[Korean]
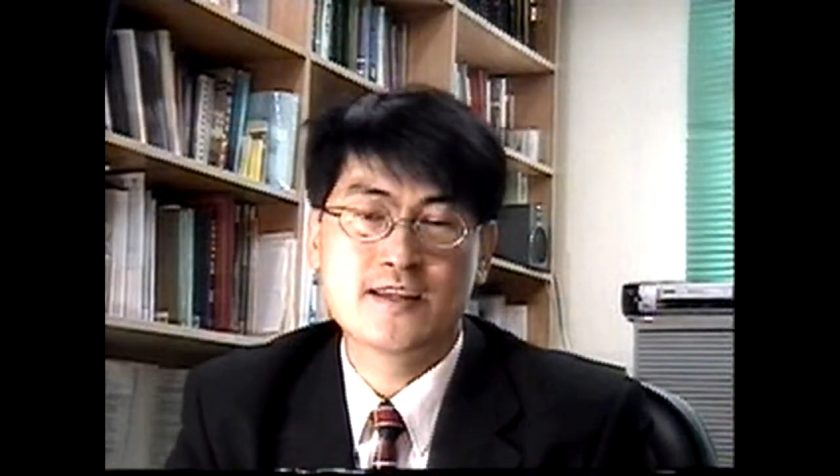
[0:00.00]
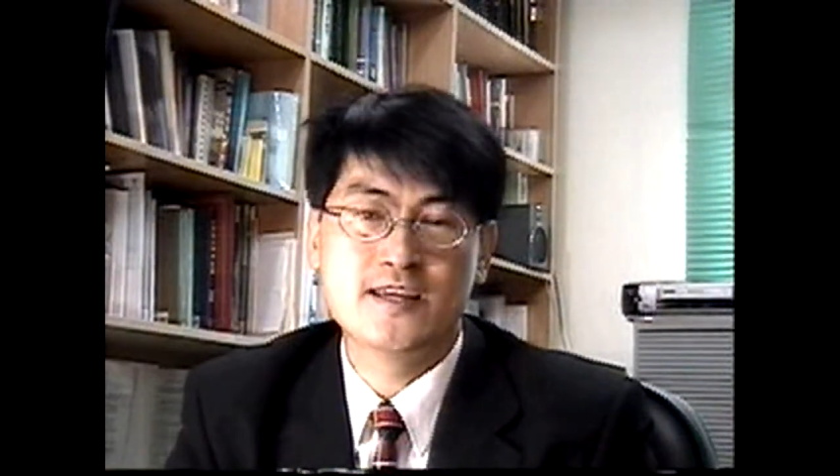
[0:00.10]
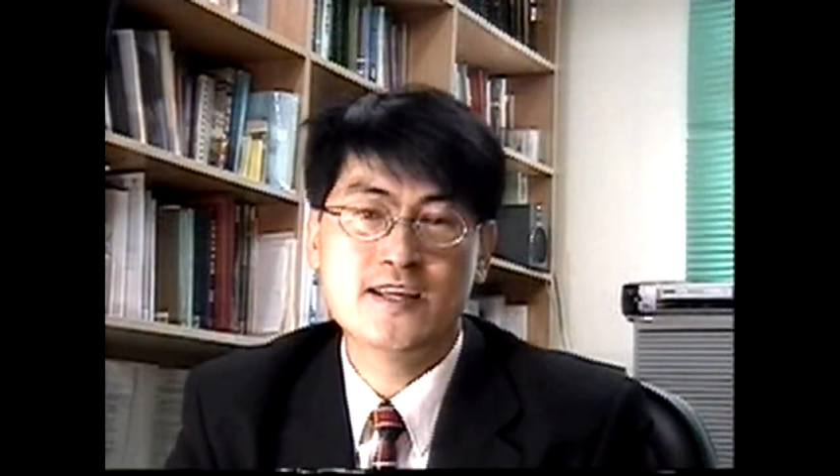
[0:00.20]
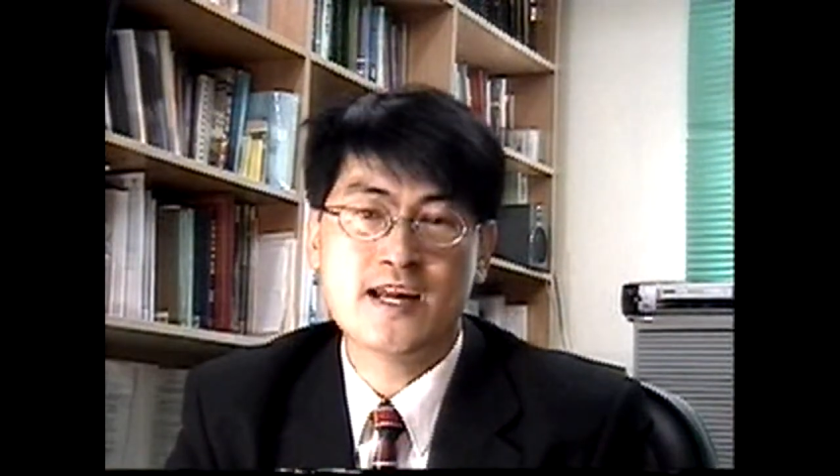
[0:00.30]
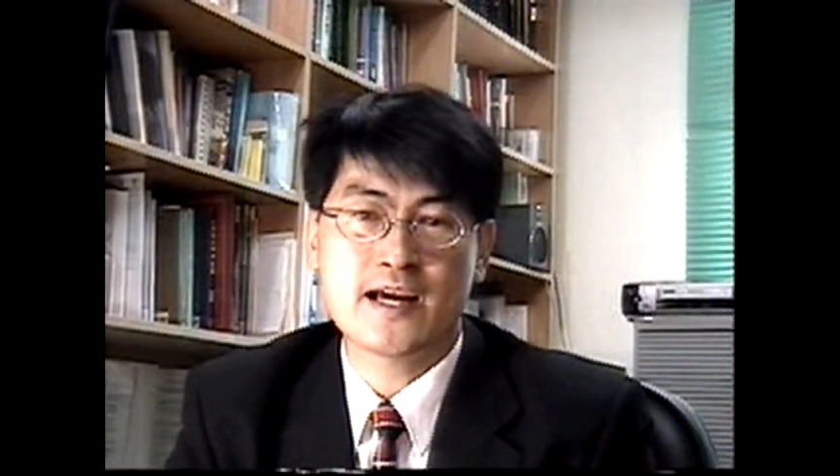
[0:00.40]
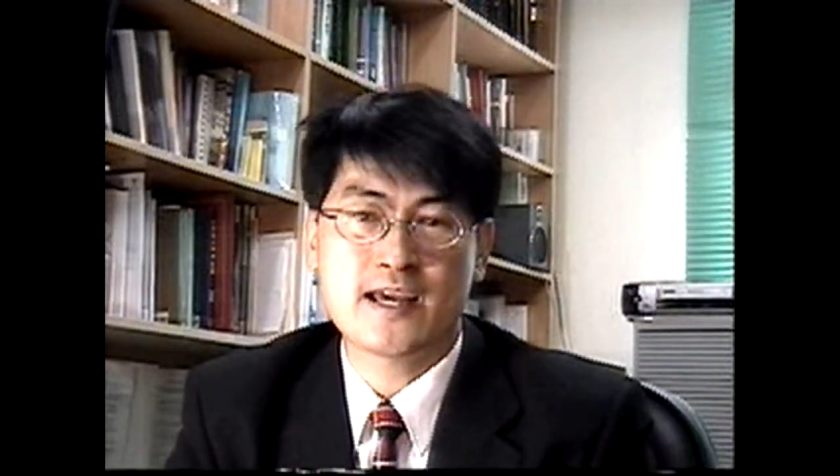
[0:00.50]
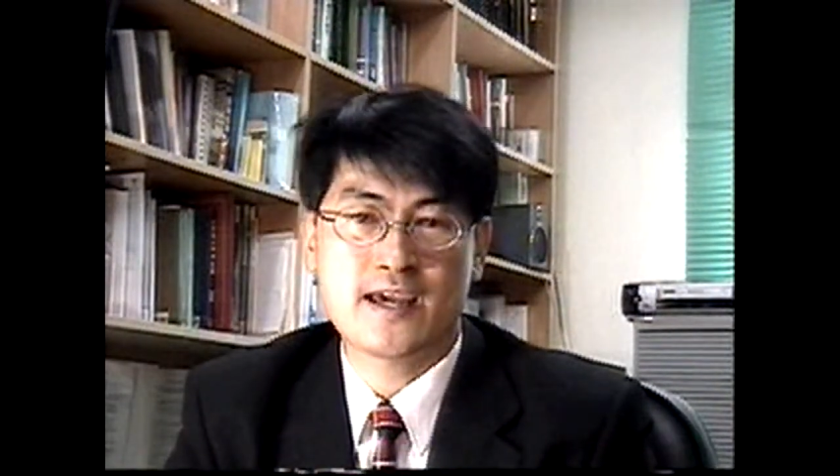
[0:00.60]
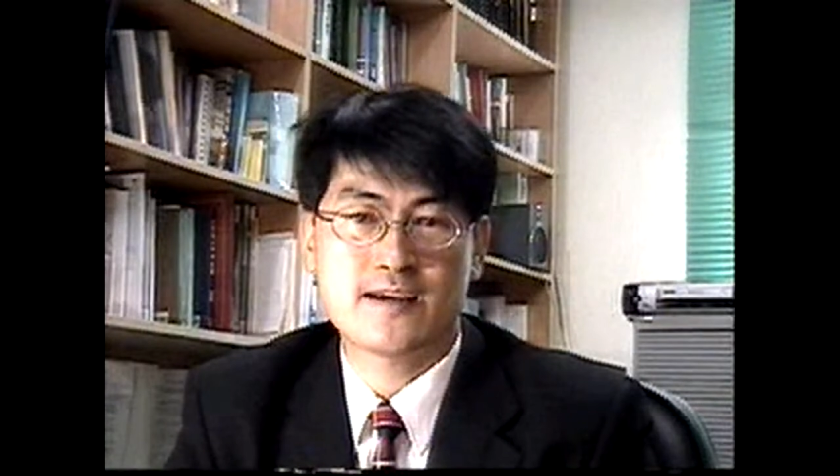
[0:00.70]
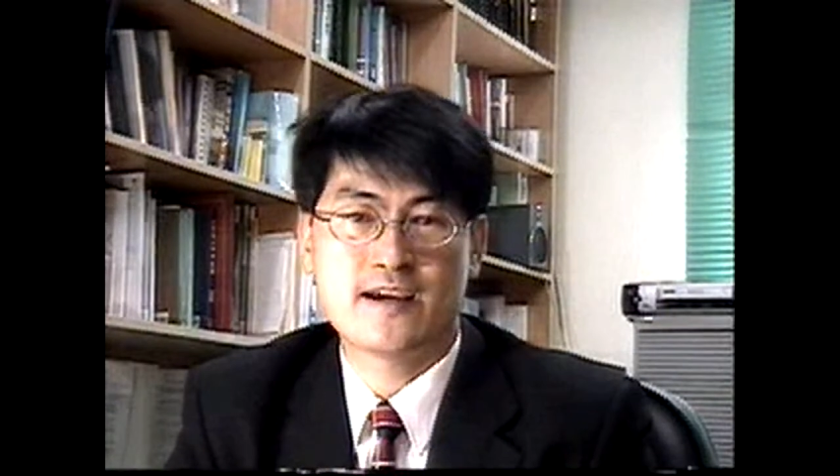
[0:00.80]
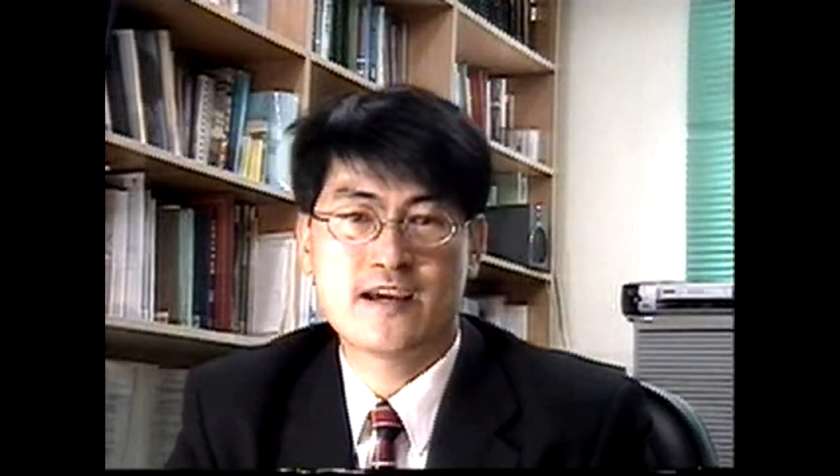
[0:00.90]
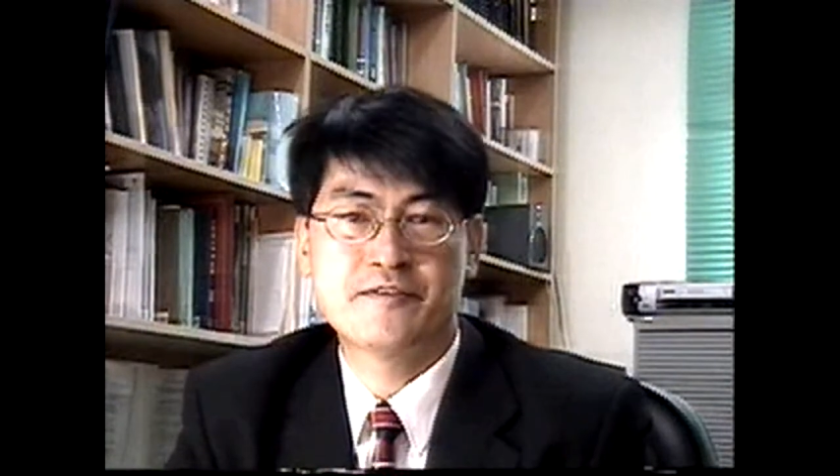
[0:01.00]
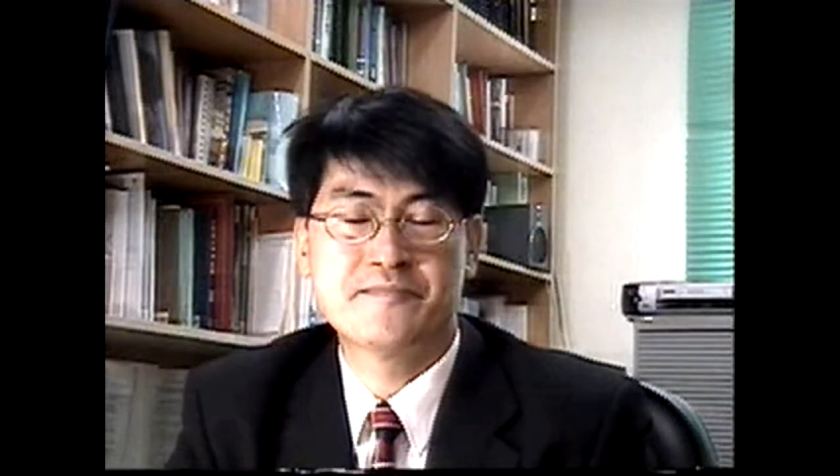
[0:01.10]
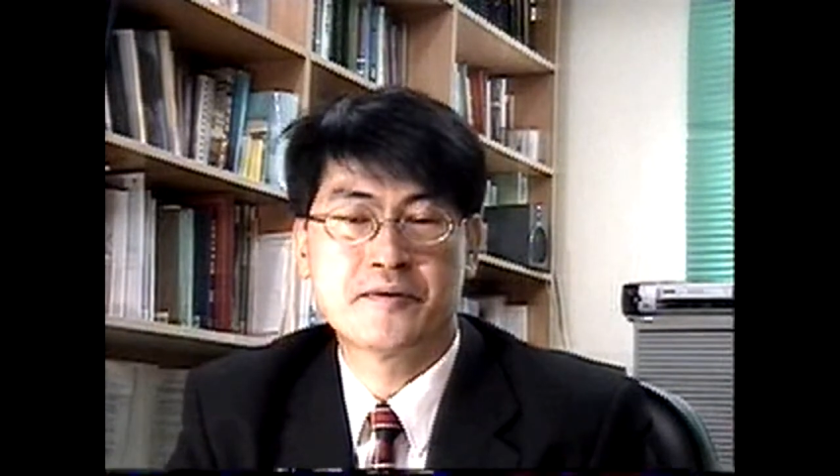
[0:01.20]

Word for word: 디락에 의하여